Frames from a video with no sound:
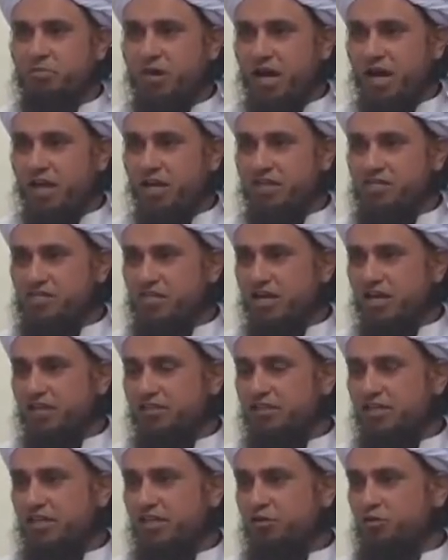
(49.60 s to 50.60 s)
बाल नज़र
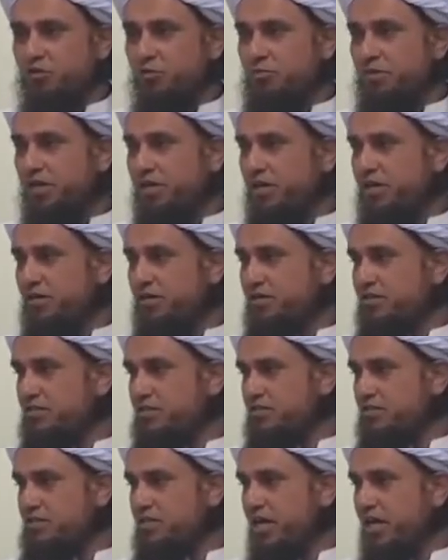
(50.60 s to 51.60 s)
आते हैं तो फिर
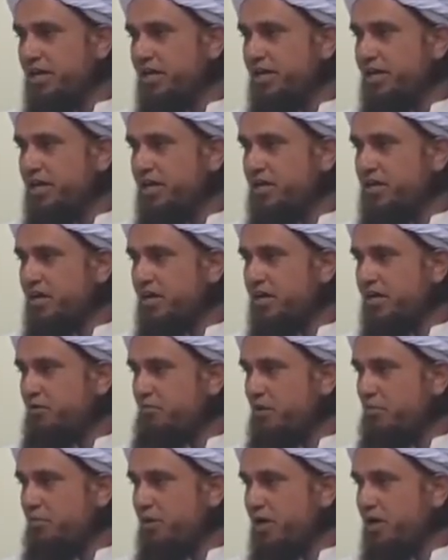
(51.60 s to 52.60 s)
जाहिर है खाने
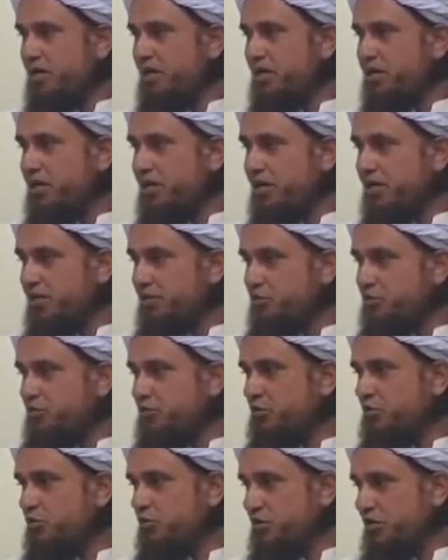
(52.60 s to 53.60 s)
में बाल निकल आए तो
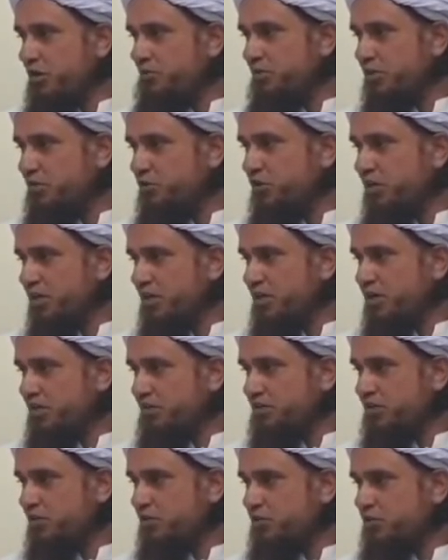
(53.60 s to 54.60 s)
वो होटल बंद होने का
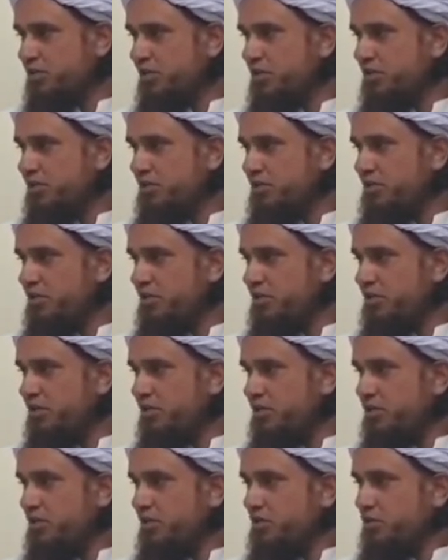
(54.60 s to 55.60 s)
ख़तरा होता है
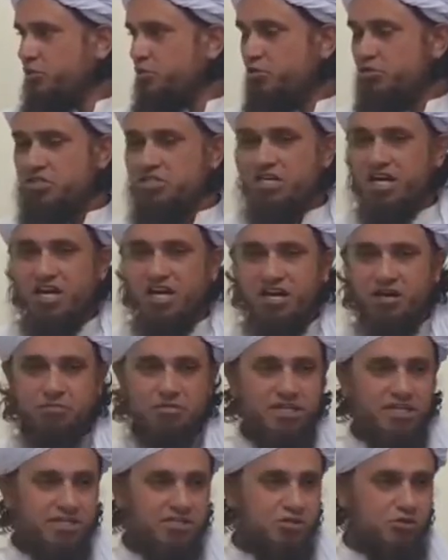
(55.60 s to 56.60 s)
तो जहाँ
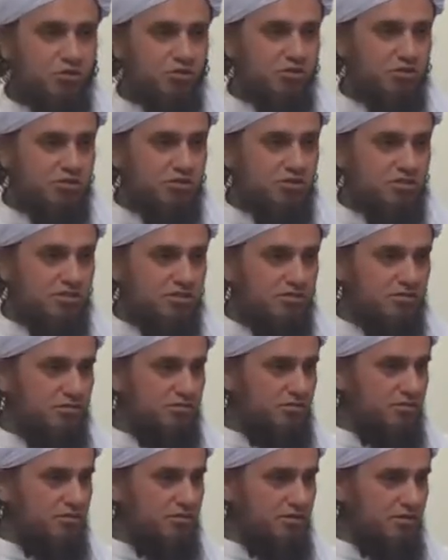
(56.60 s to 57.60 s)
भी जो
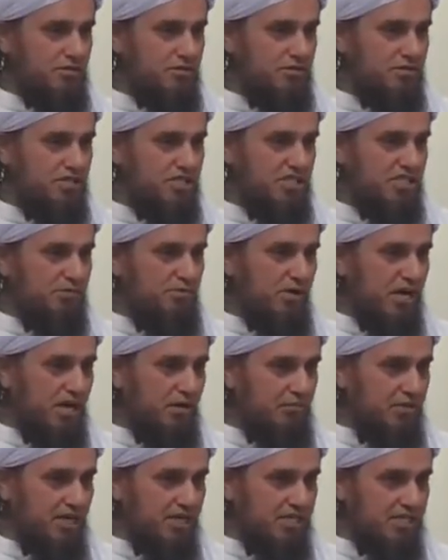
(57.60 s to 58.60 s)
चीज़
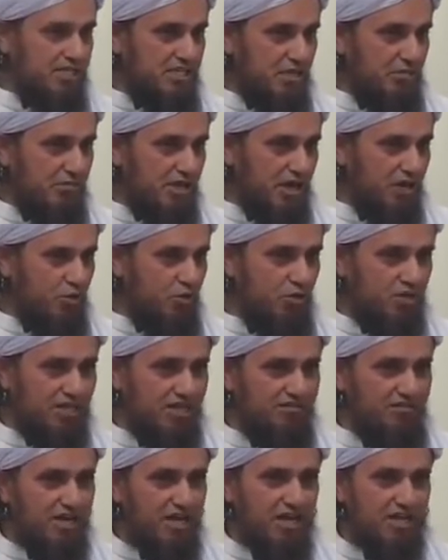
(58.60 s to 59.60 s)
बार बार इस्तेमाल
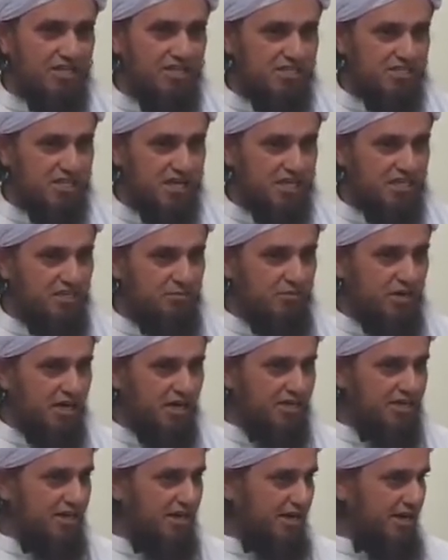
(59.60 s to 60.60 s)
होगी वहाँ इंसानी
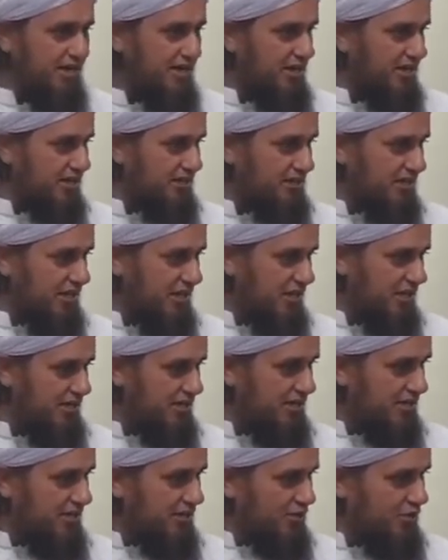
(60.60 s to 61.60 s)
बाल गिरने का ख़तरा
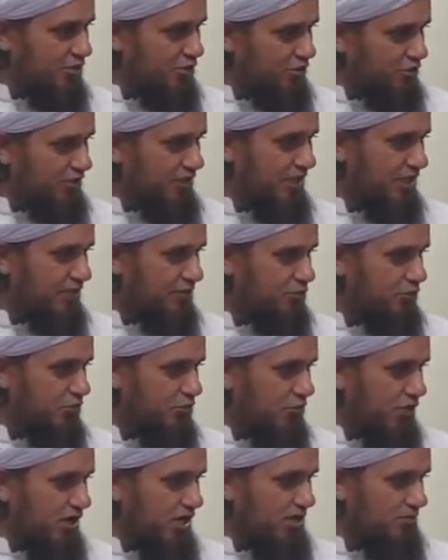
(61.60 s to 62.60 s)
होता है तो
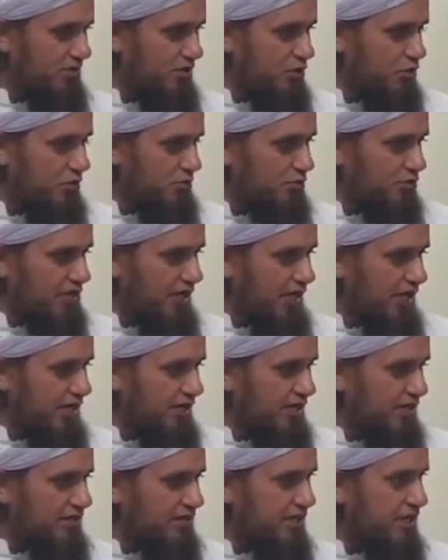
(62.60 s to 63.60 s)
कुरान भी लोग मुताल
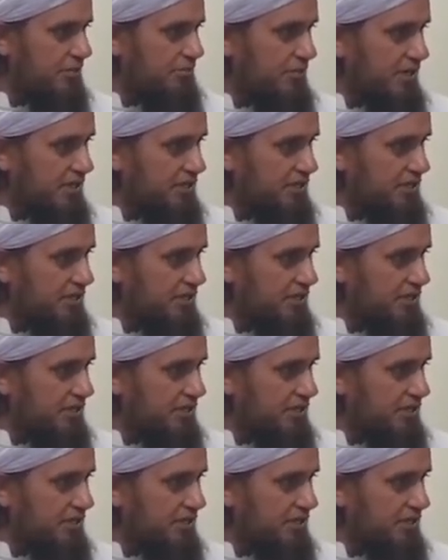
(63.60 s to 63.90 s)
करते हैं